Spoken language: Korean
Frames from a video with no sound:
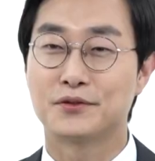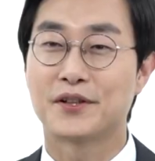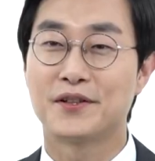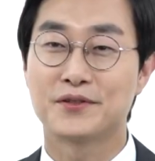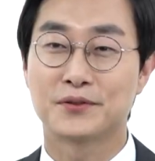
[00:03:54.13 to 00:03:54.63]

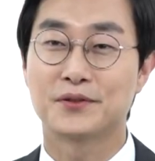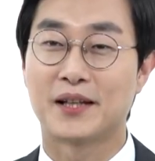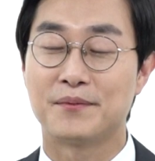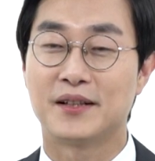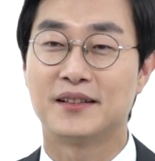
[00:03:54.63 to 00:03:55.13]
국회의원 정도
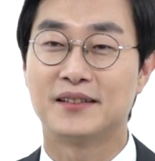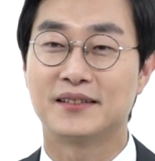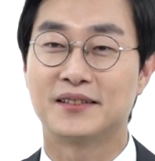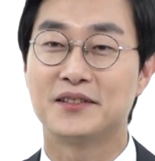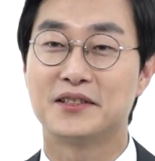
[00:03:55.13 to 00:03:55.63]
되면
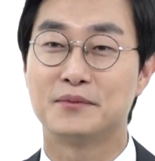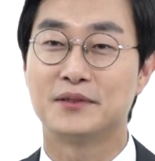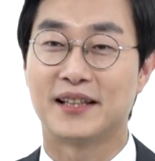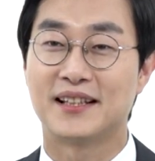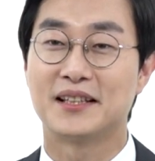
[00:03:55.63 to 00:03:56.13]
그런 질문
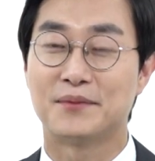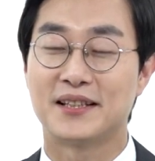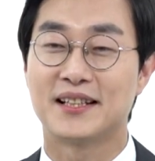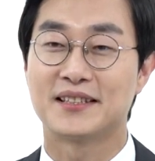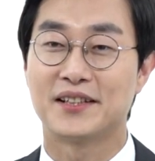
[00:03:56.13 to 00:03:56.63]
대단히
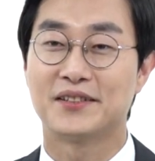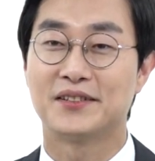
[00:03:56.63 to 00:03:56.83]
많이 하세요.